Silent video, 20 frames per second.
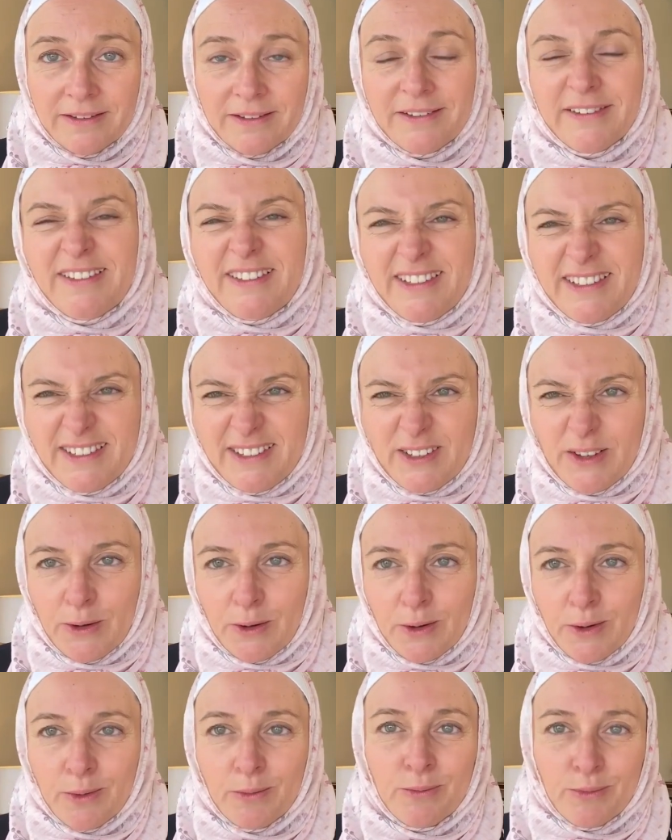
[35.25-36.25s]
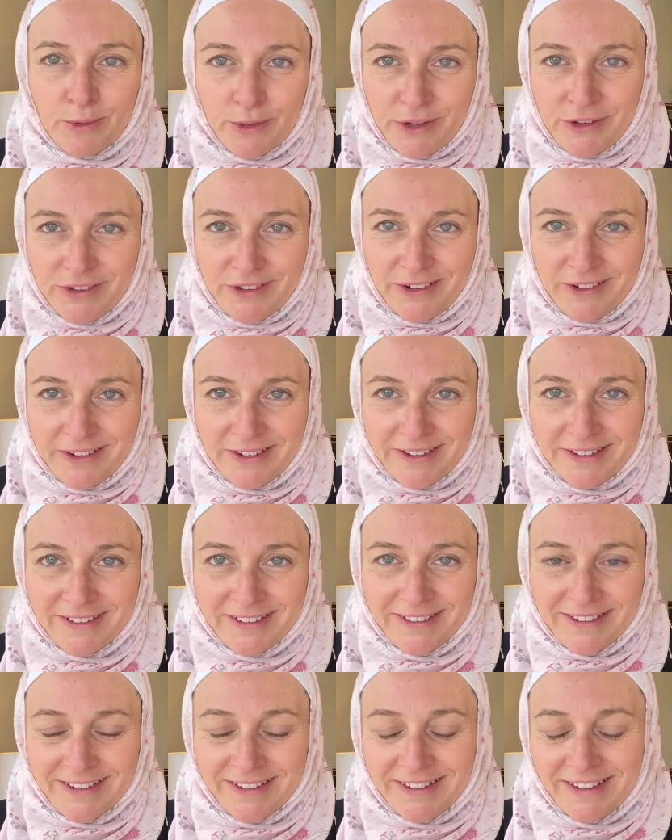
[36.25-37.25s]
Sister, brother,
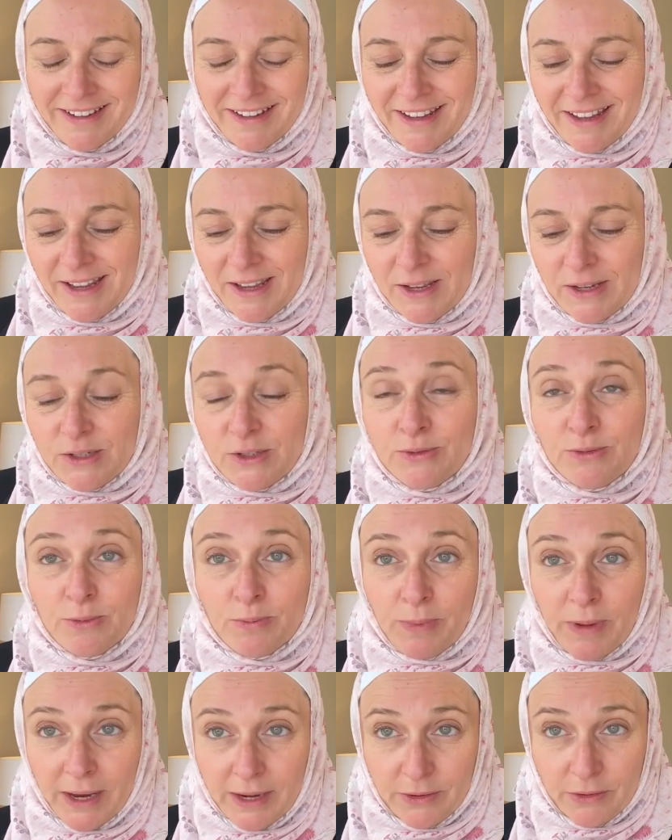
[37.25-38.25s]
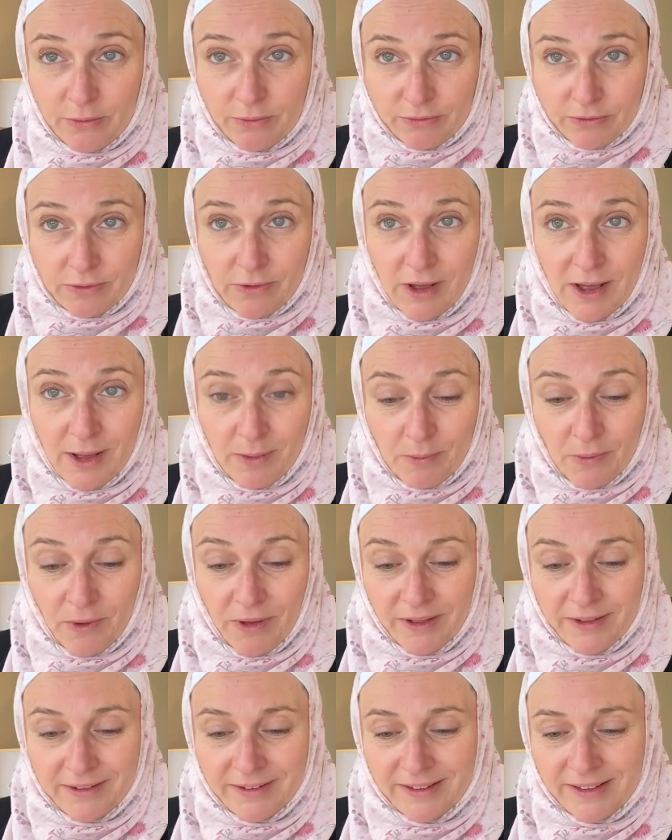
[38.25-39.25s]
je vous parle de vous à
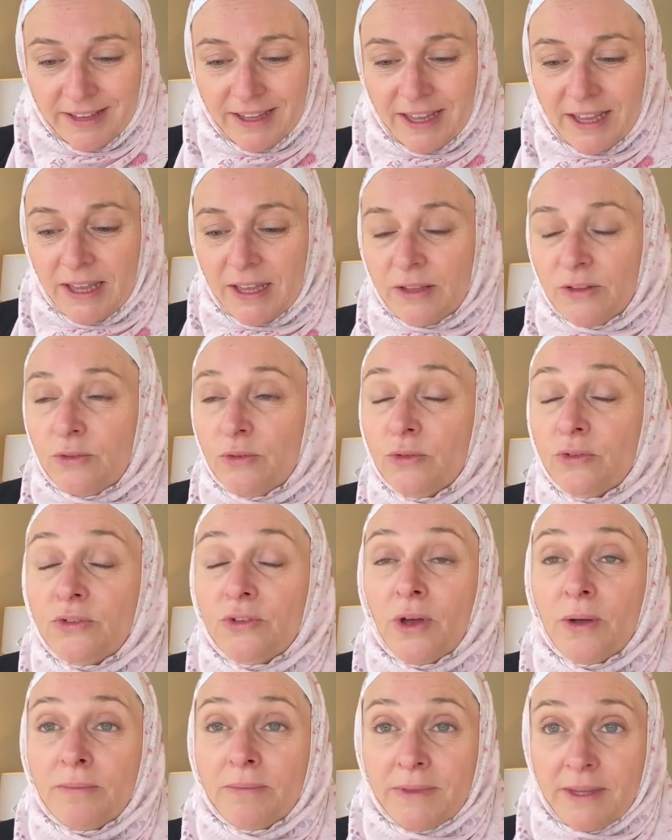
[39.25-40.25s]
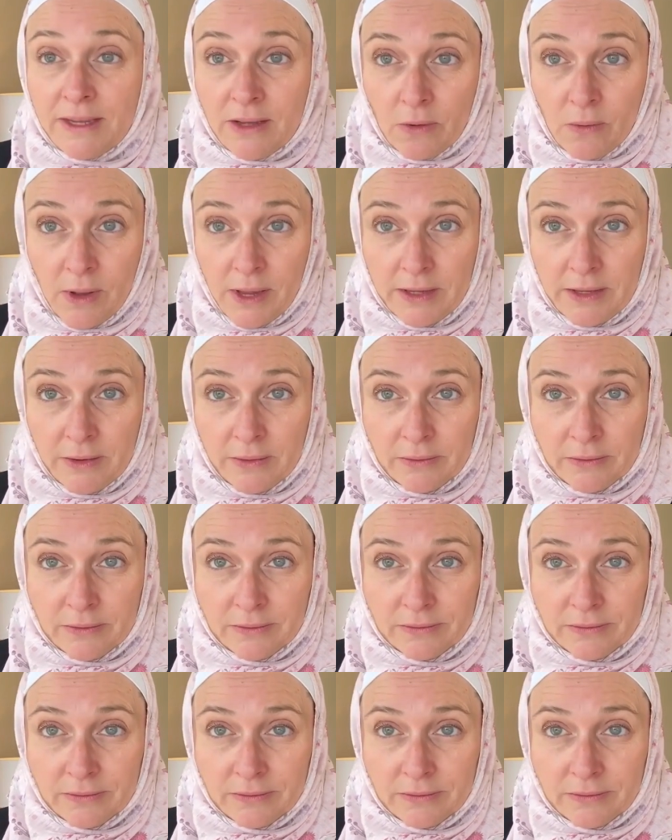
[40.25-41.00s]
moi. Nous sommes des croyants.